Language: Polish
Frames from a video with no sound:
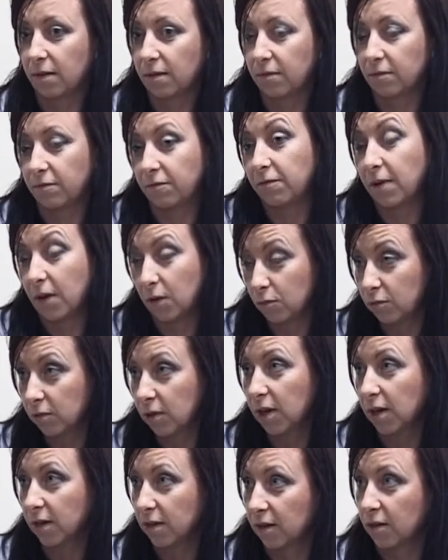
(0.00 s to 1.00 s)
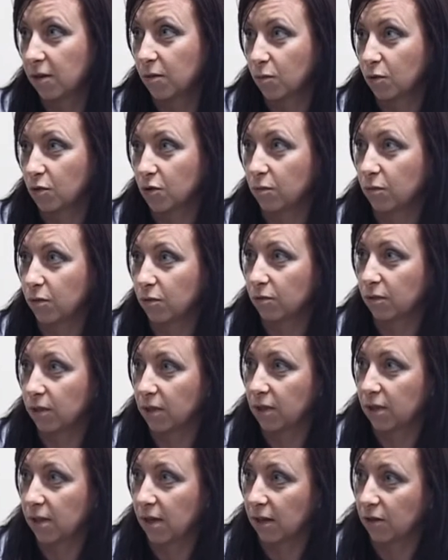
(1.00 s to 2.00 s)
w warunkach, jakie możemy
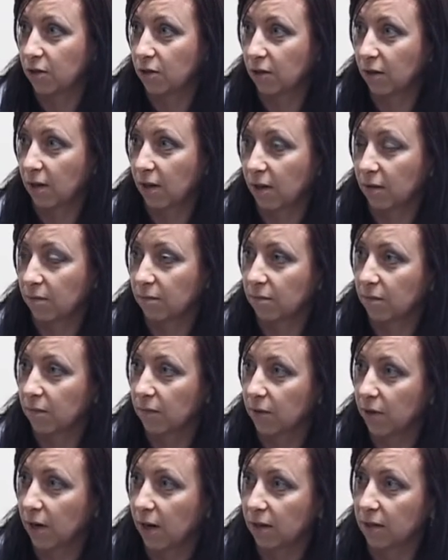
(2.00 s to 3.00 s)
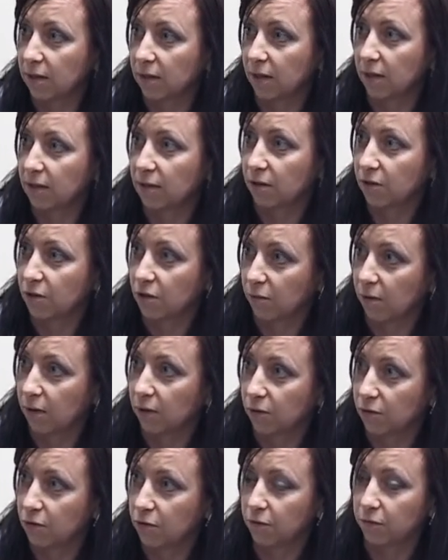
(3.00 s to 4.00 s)
uzyskać na realizację
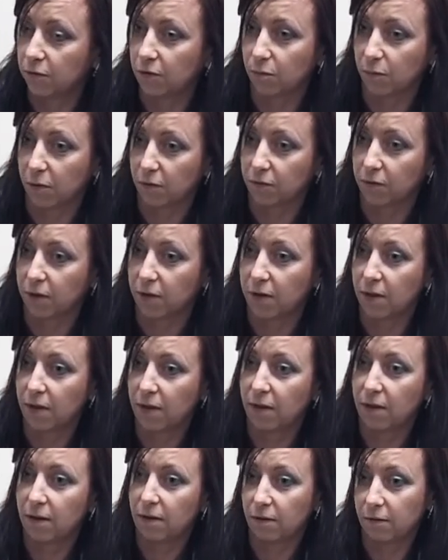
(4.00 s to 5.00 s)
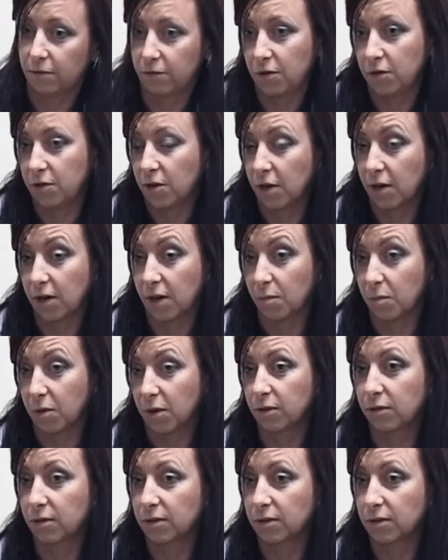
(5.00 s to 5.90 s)
działalności filmowej w kinie Chemik.